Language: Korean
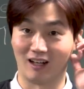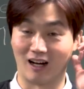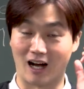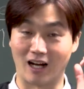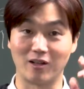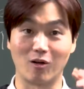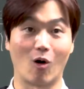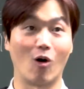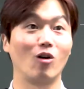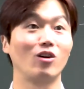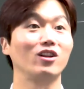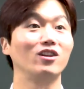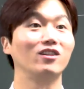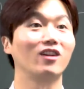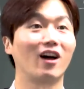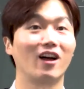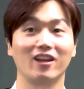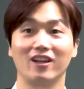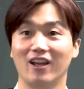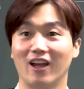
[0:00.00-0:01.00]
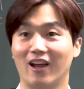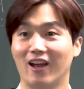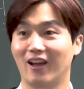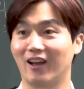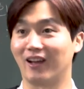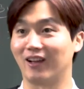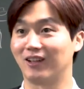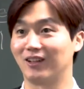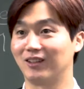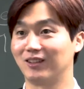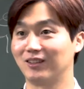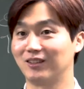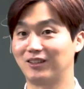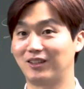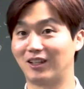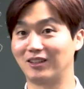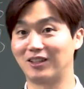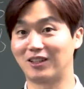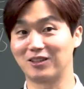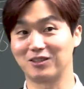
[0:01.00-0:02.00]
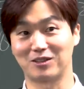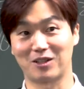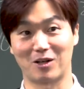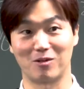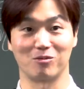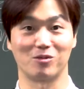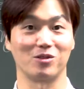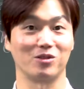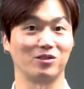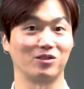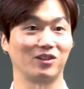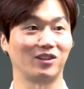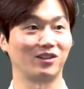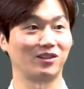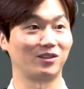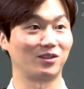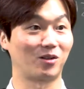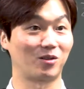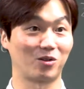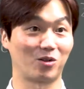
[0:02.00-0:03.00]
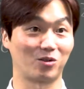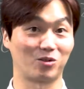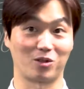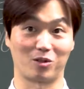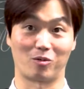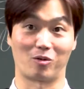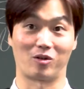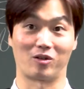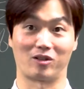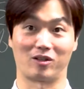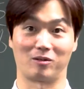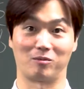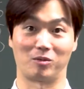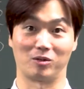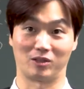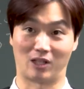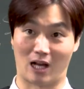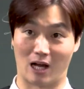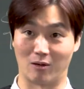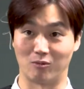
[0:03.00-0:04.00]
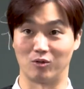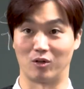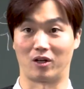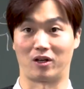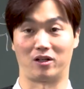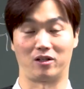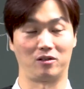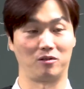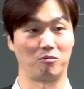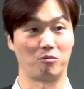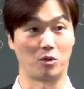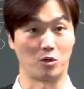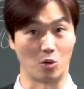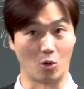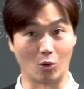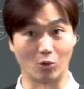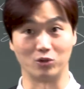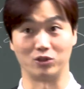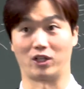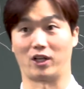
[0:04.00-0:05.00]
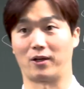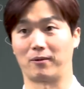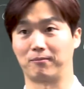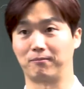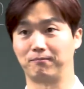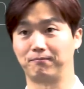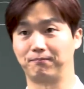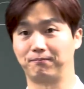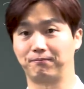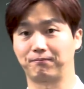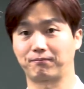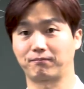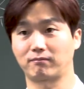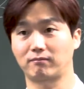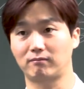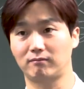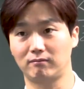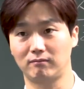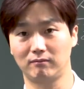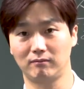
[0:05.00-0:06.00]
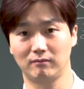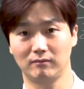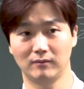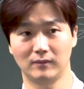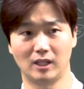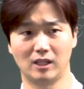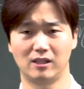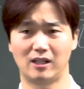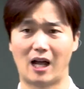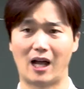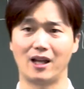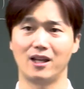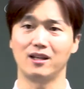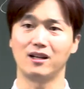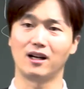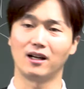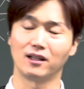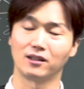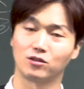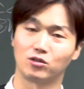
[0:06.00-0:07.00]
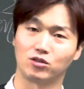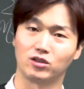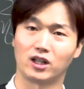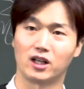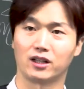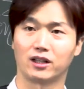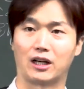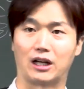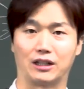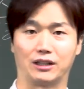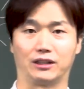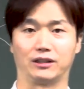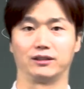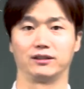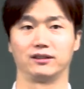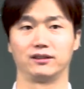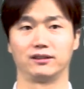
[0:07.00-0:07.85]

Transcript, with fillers: 아니 어린 나이에 깨달은 사람도 있어요. 성경 속에 보니까 뭐 사무엘, 요셉. 나이가 중요한 게 아니에요.